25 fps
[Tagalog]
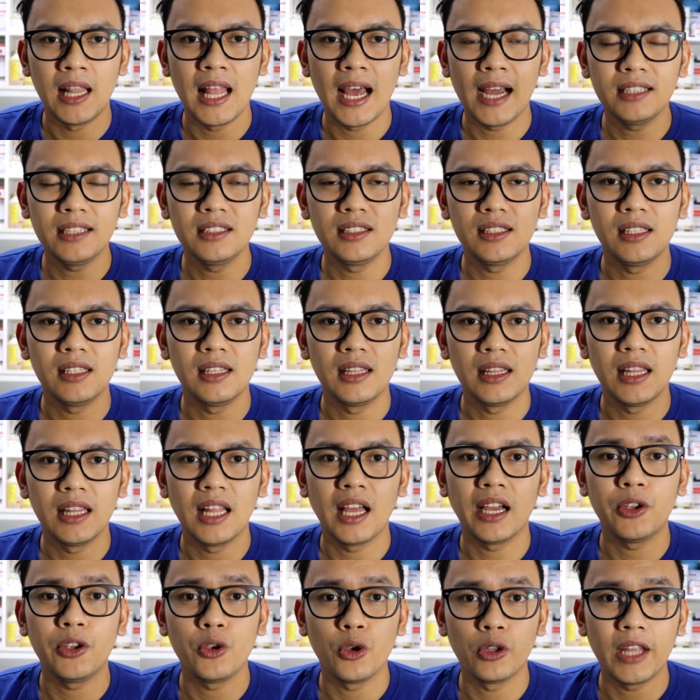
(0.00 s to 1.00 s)
lahat
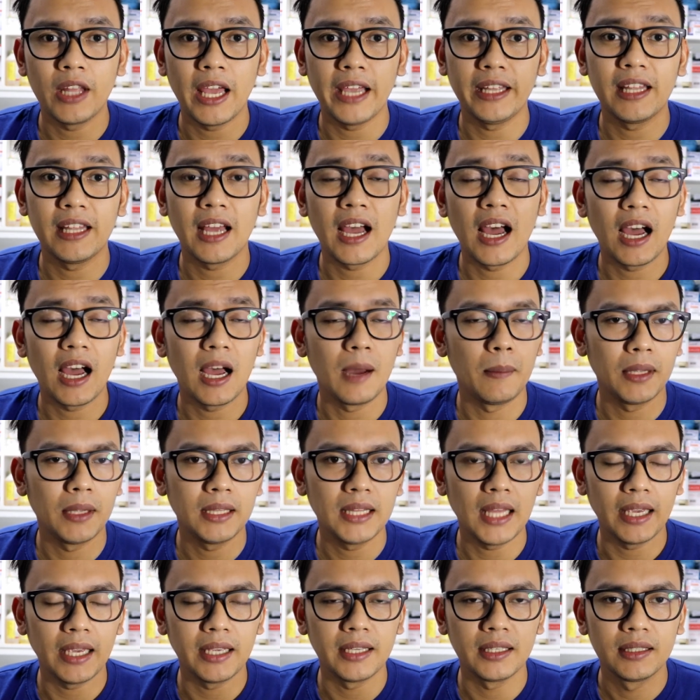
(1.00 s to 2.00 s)
ng yon ay
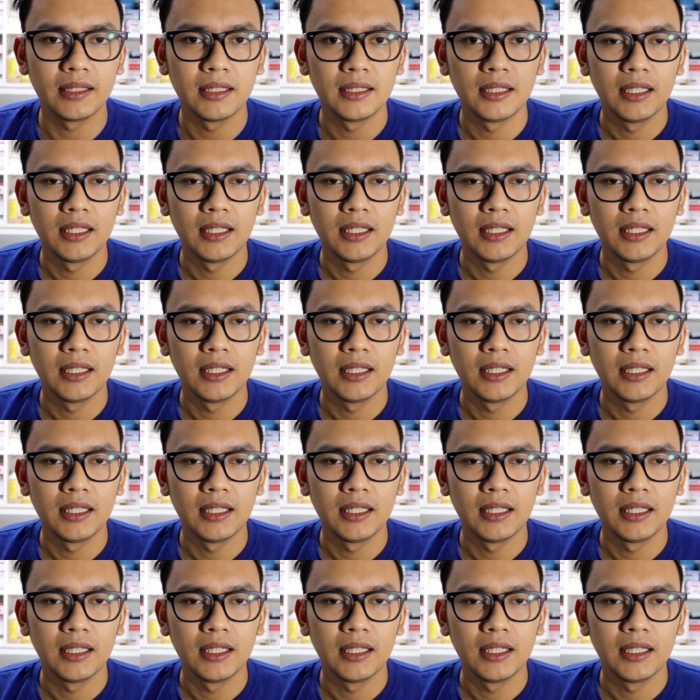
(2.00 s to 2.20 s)
nakakamatay.